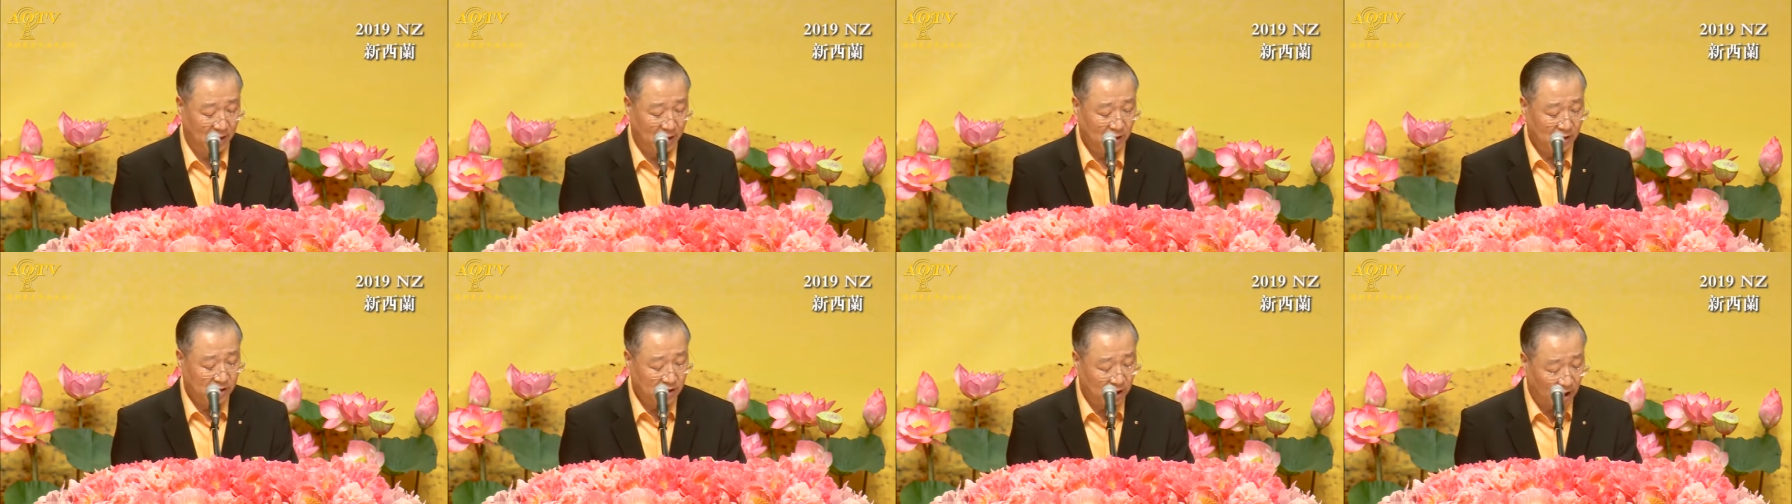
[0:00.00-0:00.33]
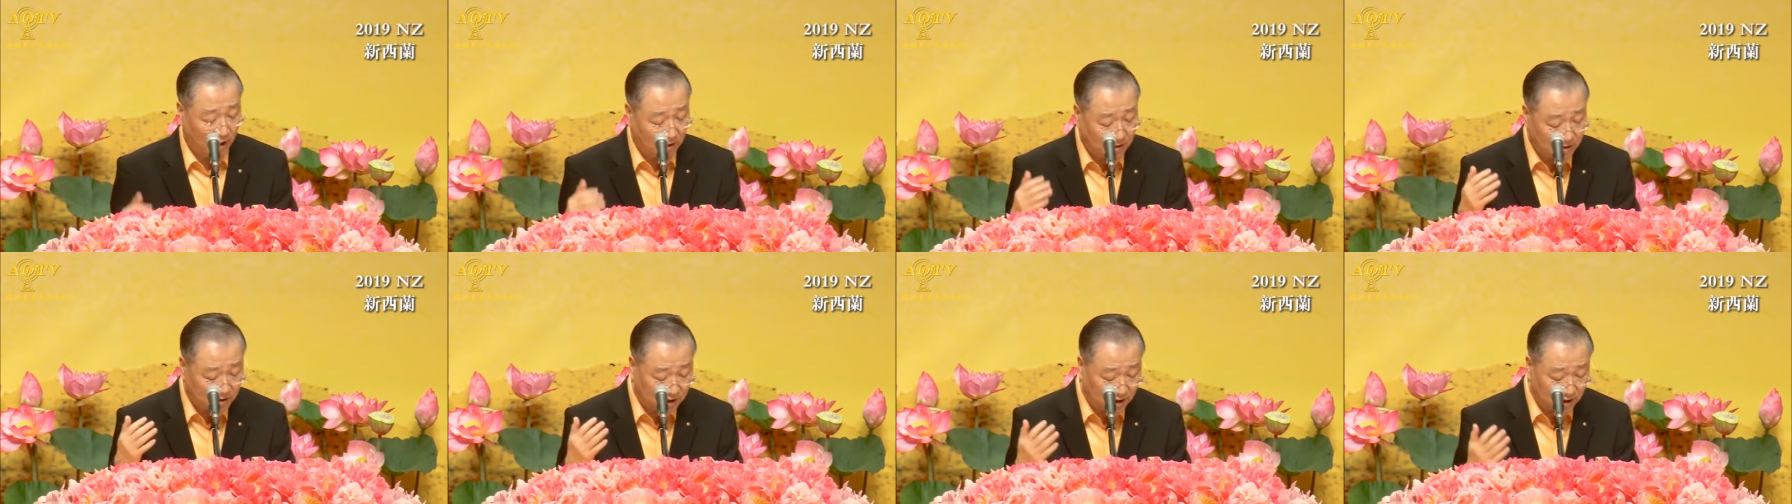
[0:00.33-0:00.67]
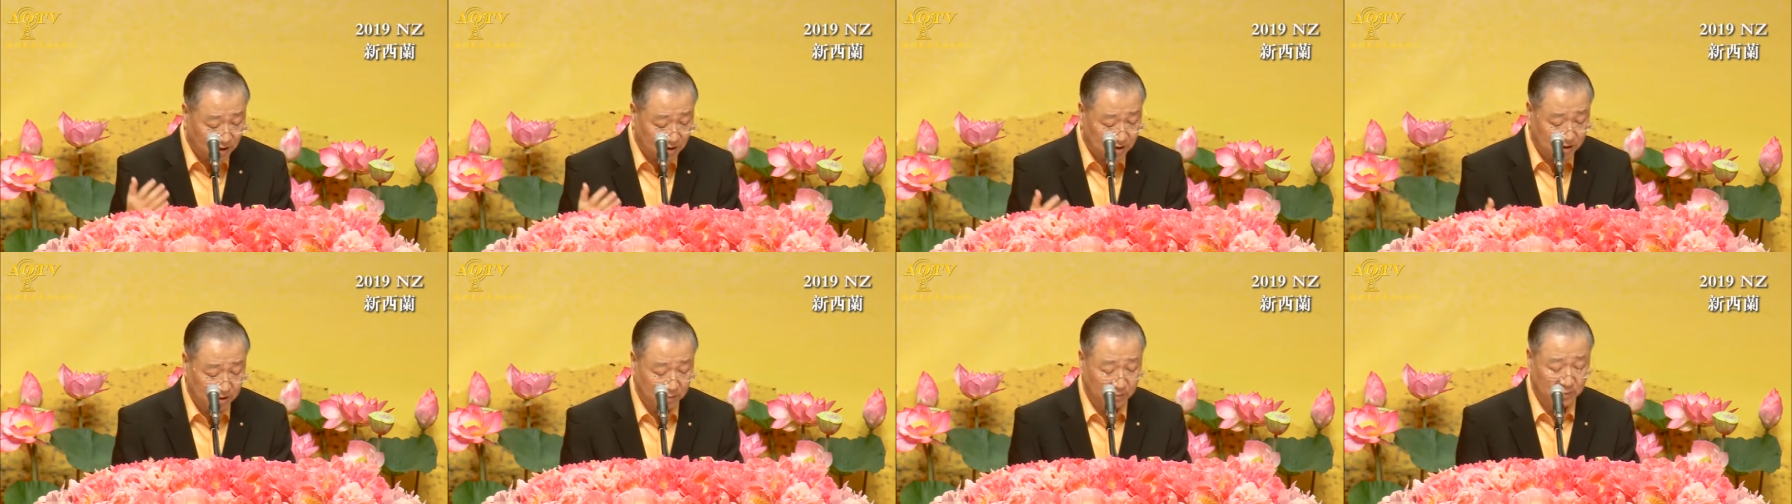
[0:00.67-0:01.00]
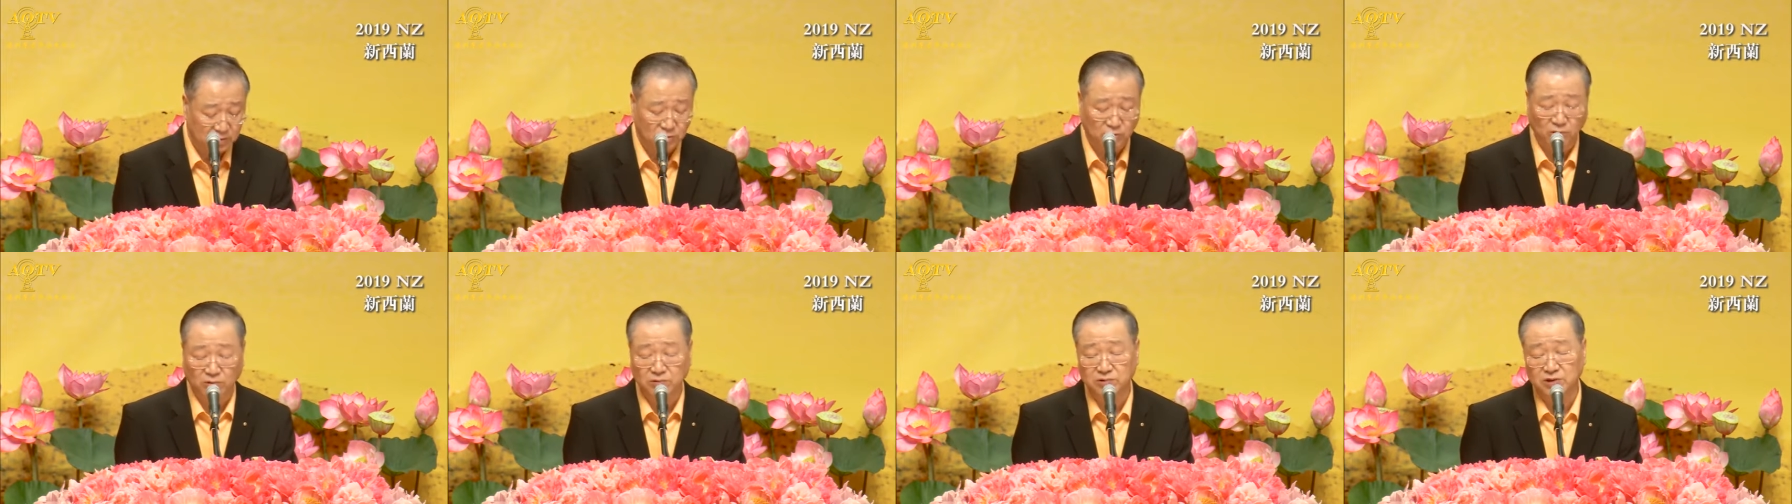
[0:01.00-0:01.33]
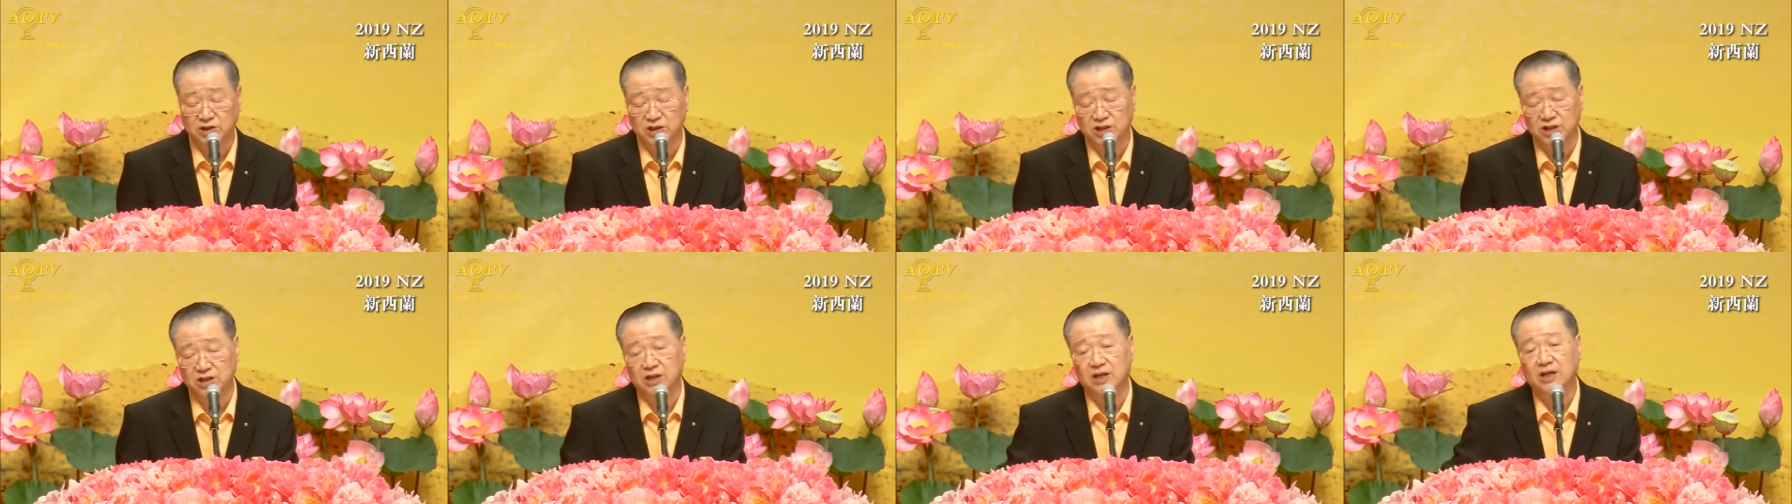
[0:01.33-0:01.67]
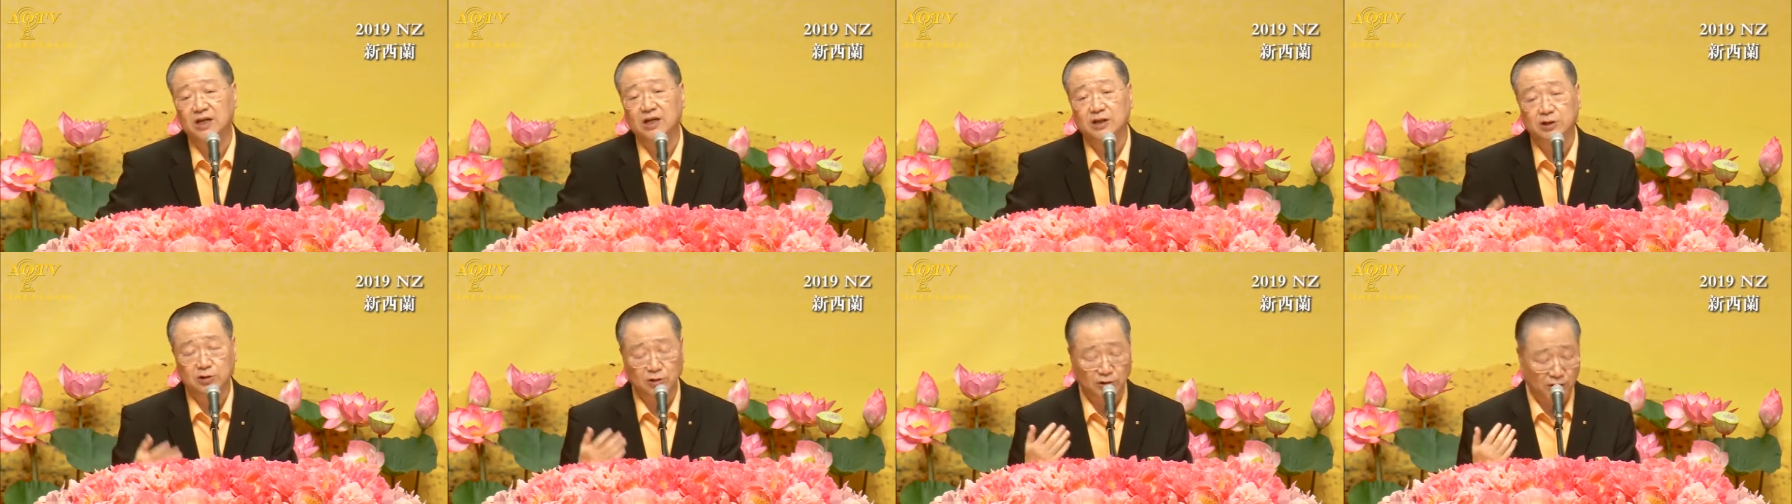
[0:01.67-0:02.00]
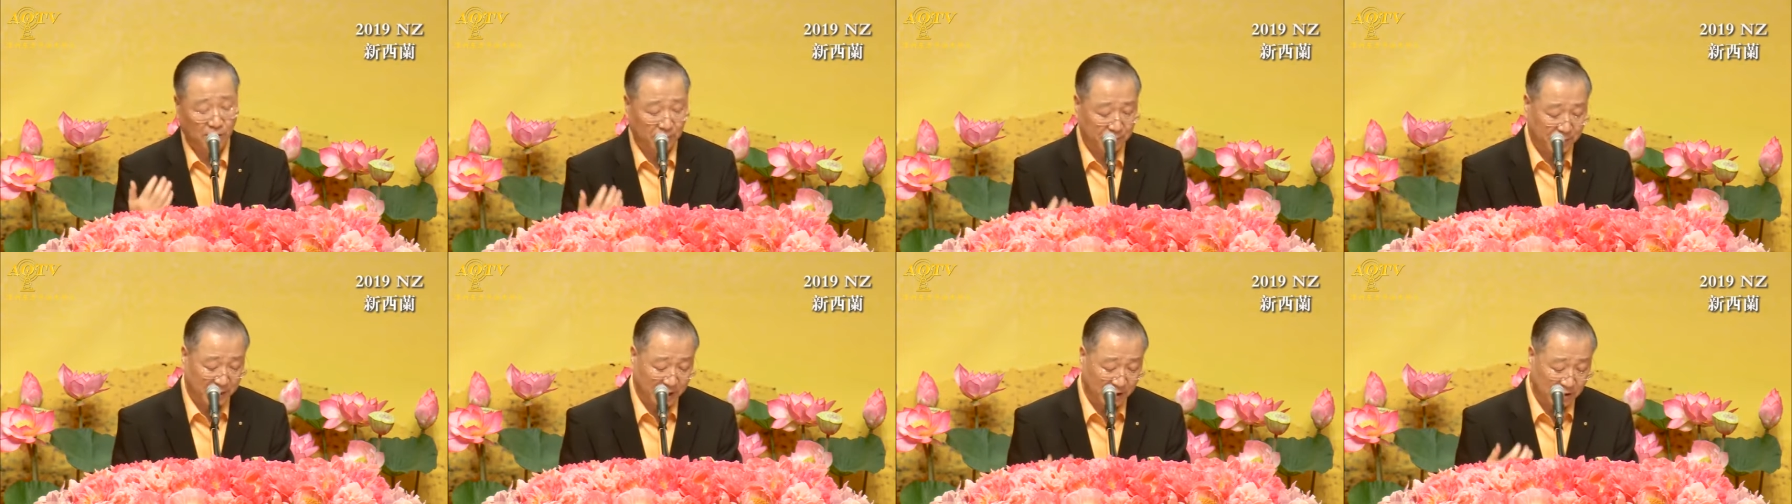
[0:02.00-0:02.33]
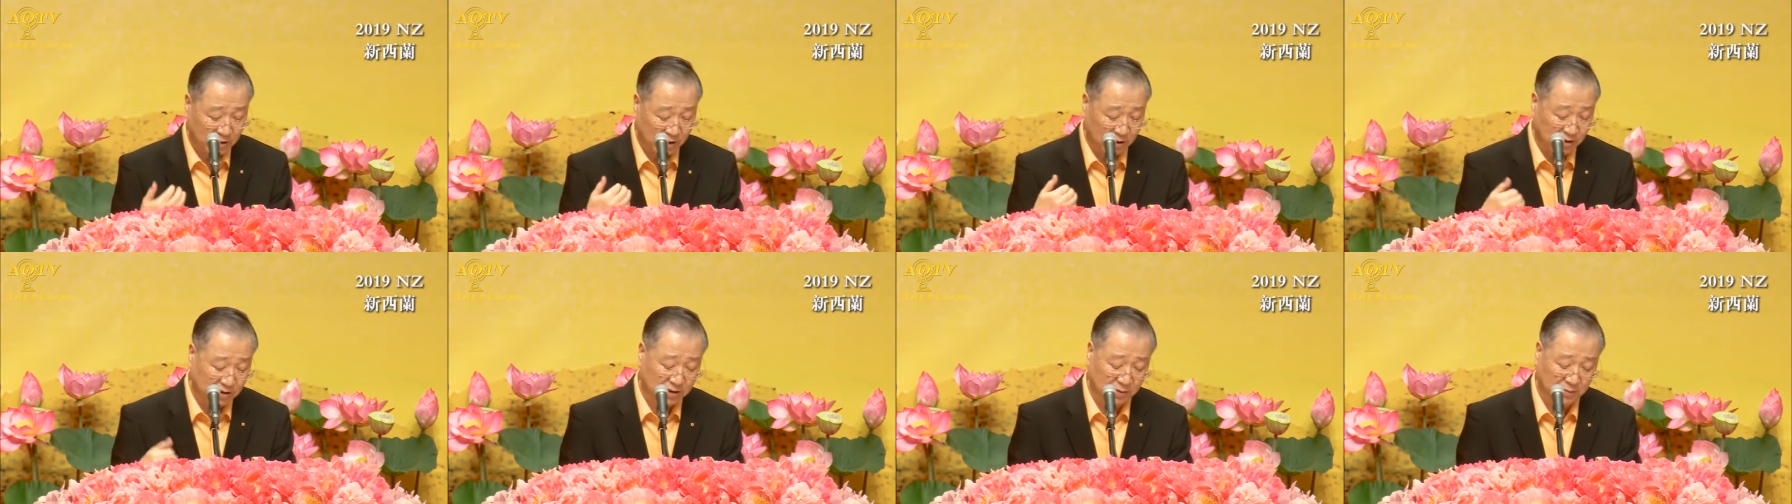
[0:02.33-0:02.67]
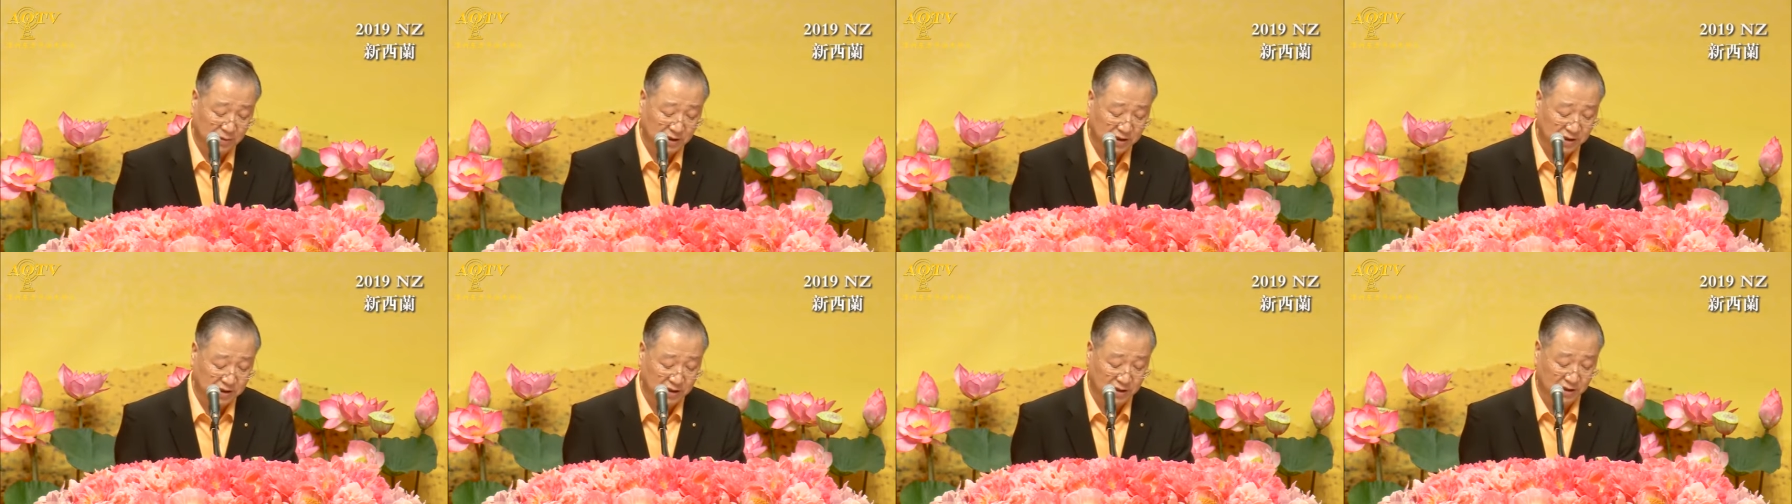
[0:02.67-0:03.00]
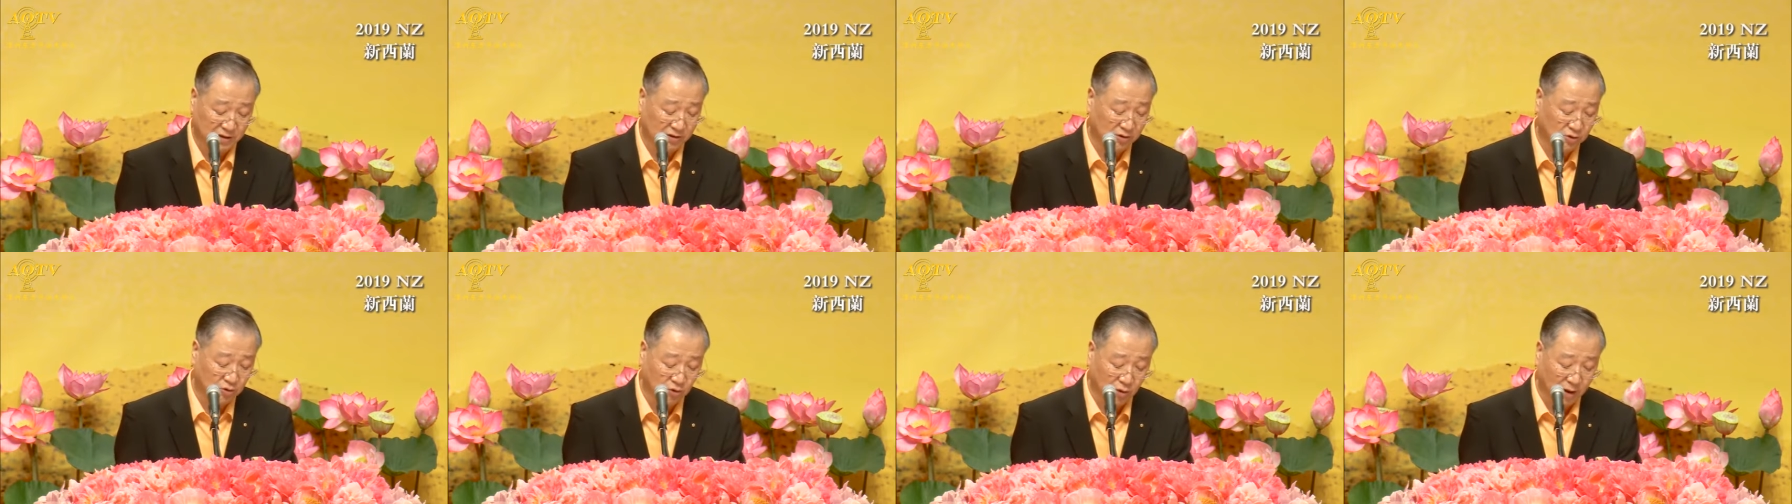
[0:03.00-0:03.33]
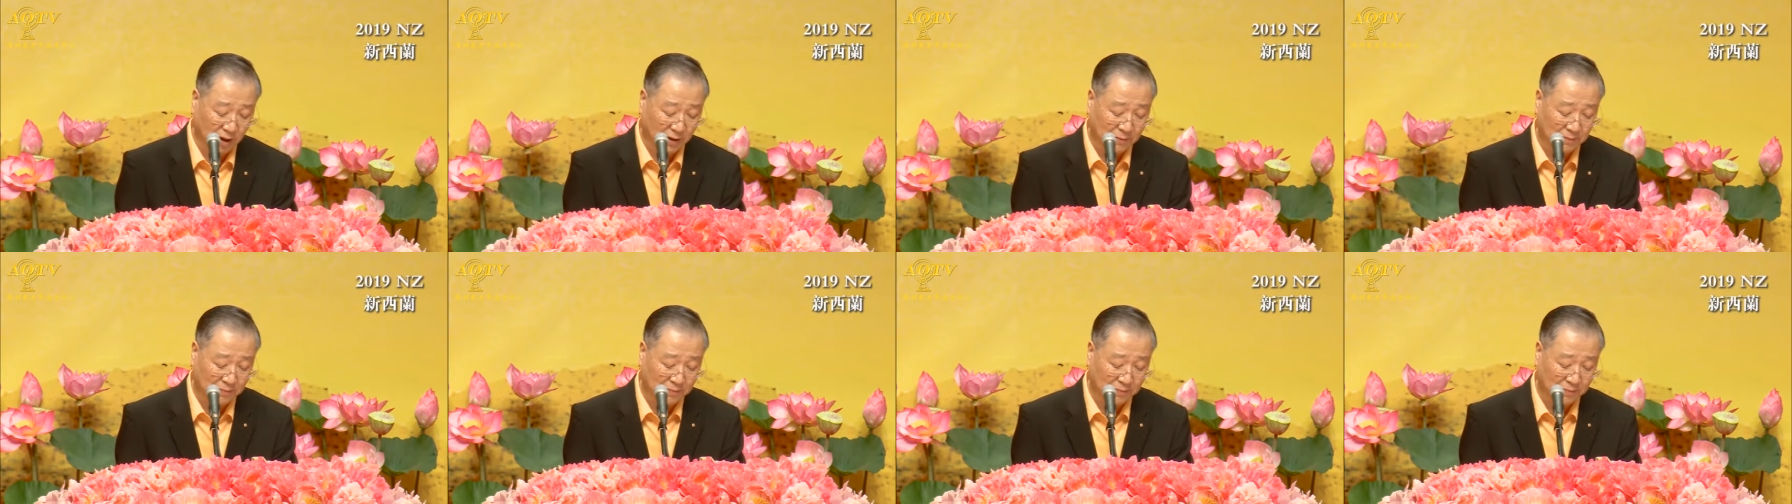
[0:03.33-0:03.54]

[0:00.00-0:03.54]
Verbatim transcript: 沉浸什么容器就要变成什么形状？